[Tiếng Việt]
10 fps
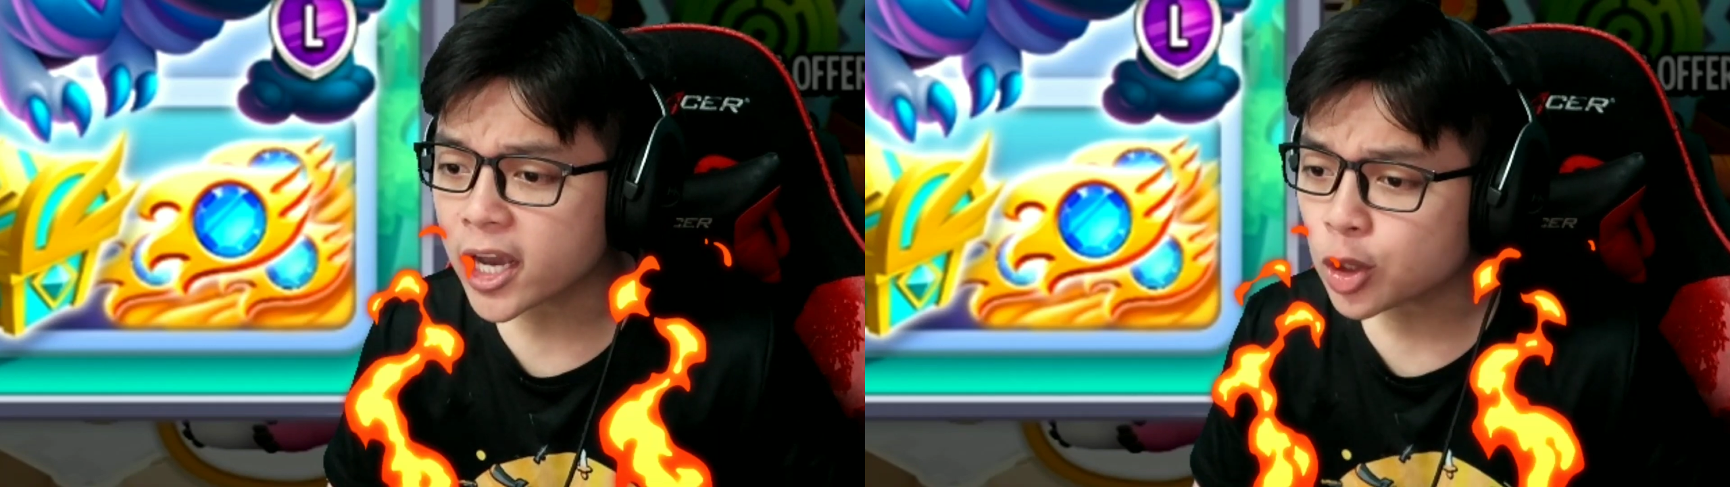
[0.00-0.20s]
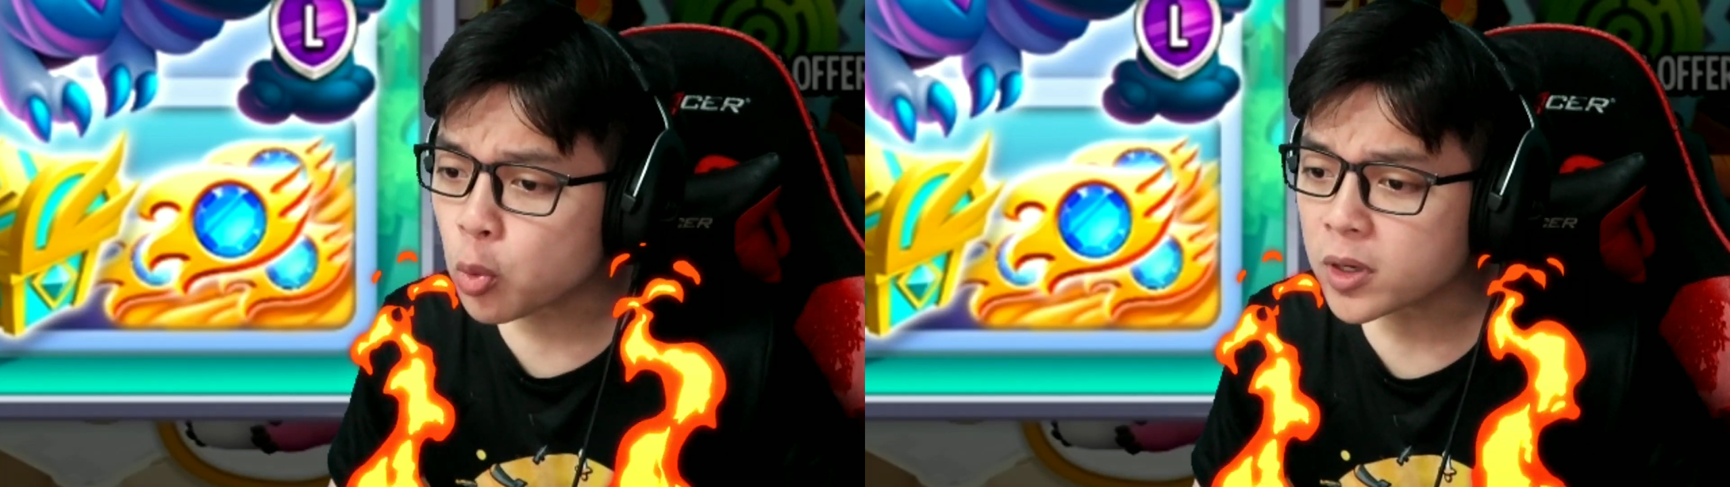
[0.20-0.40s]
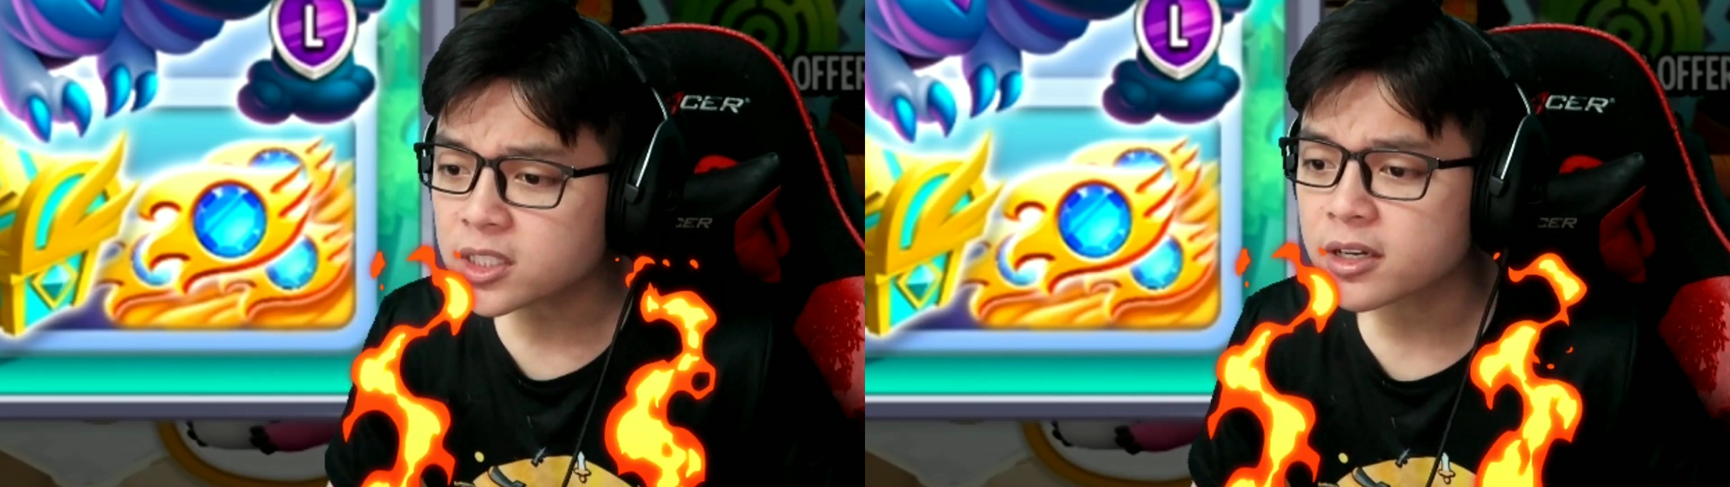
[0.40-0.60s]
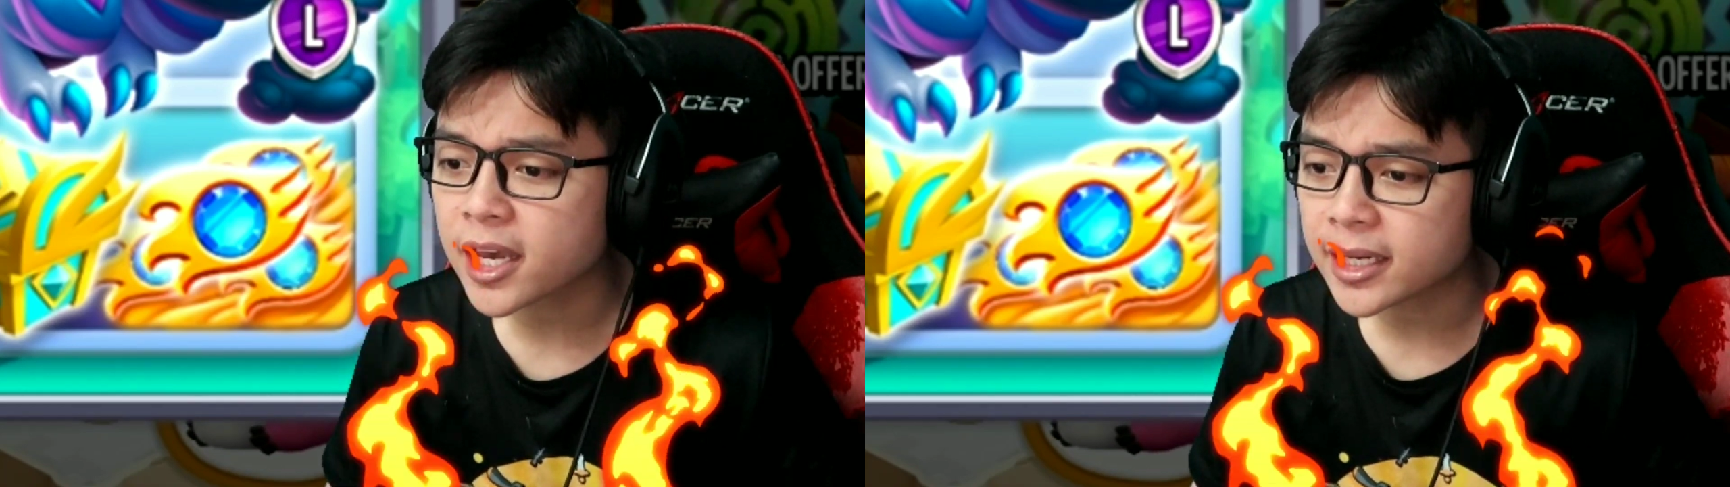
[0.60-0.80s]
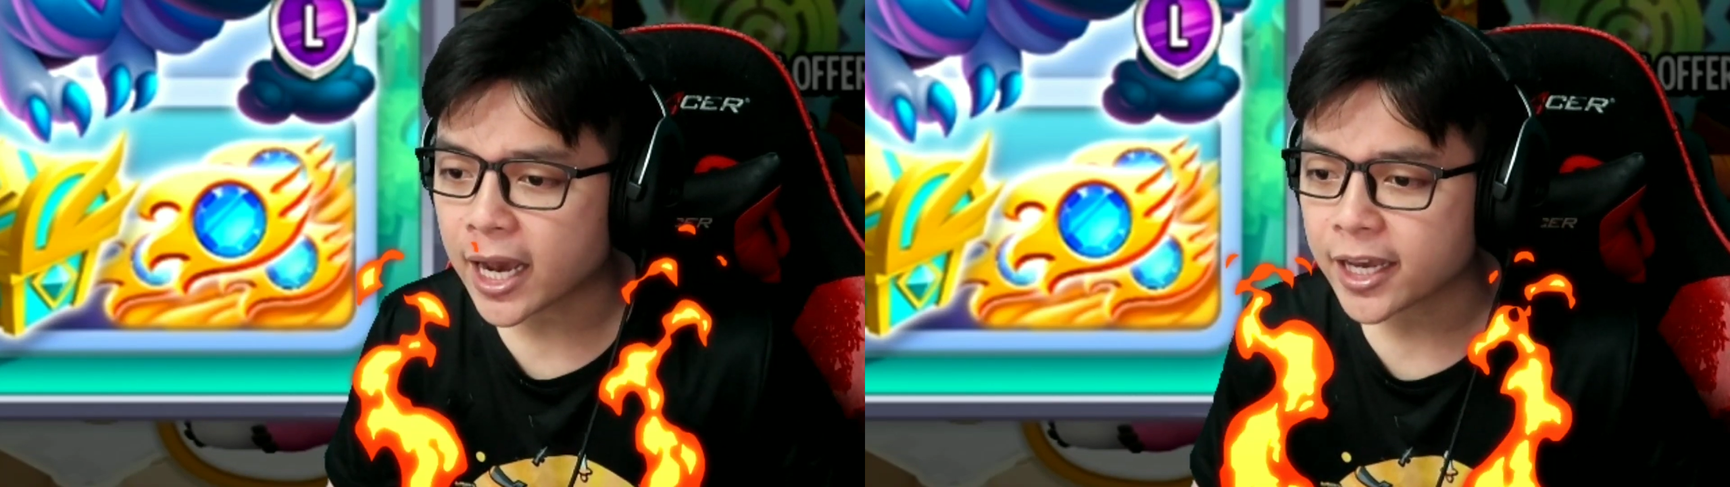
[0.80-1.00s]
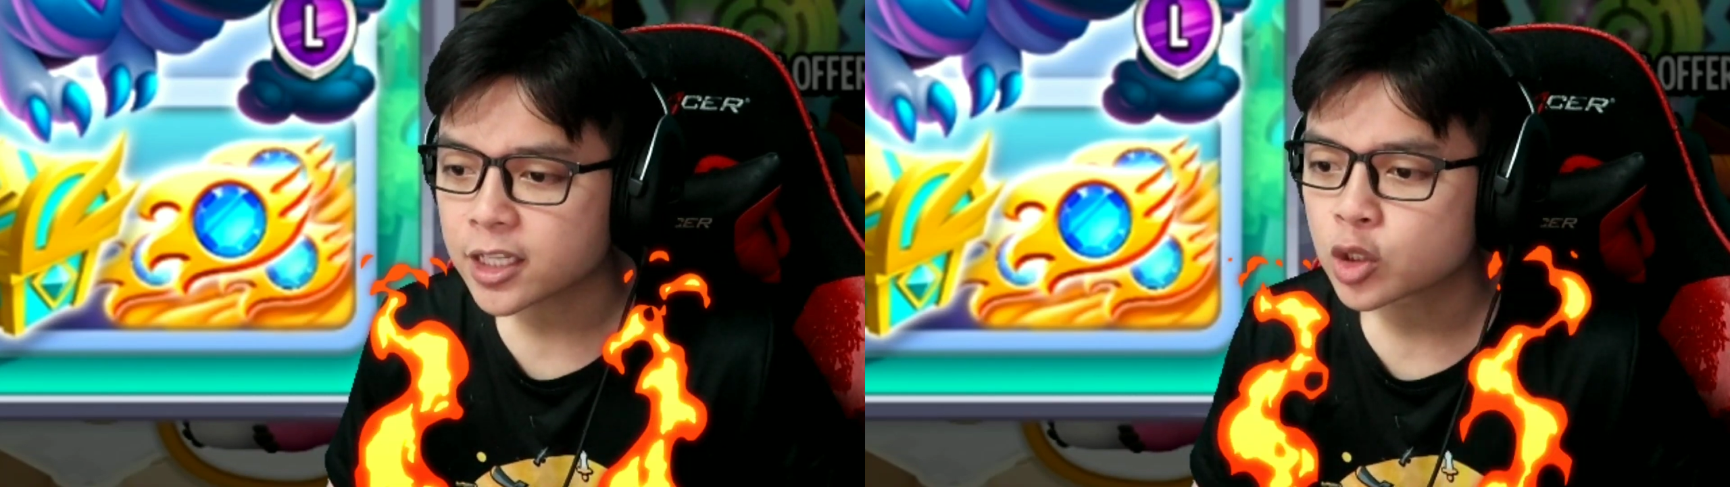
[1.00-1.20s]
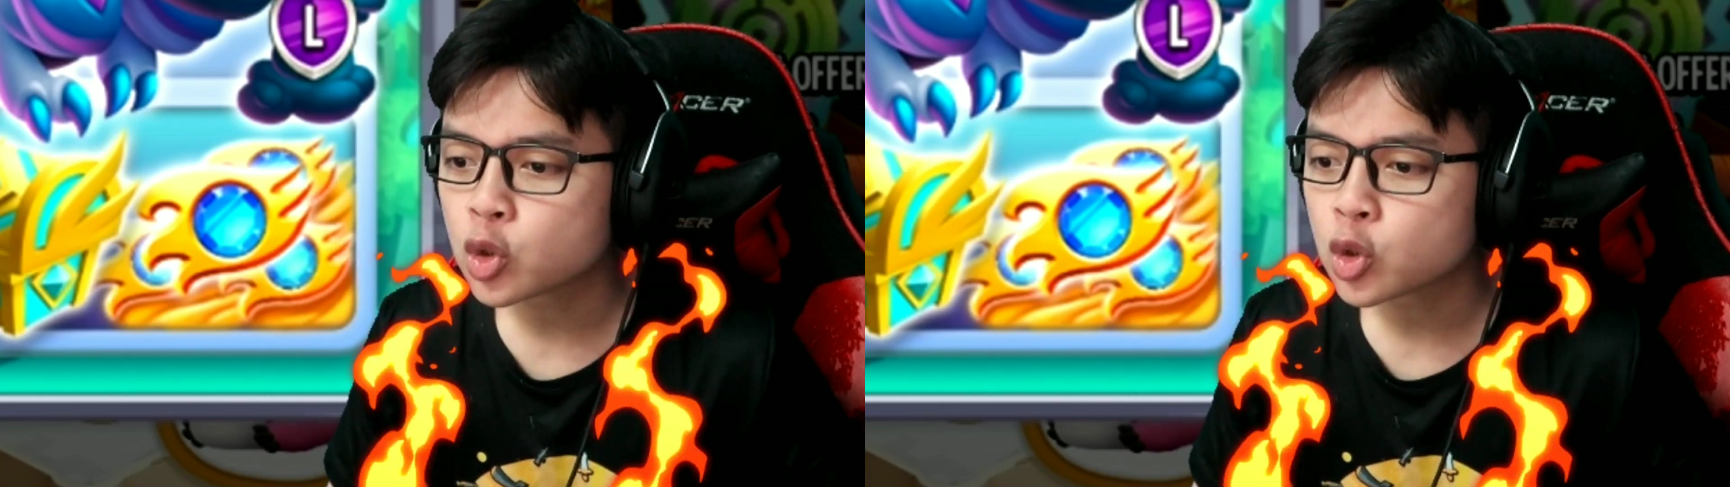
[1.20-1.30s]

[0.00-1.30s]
kết thúc cái sự kiện này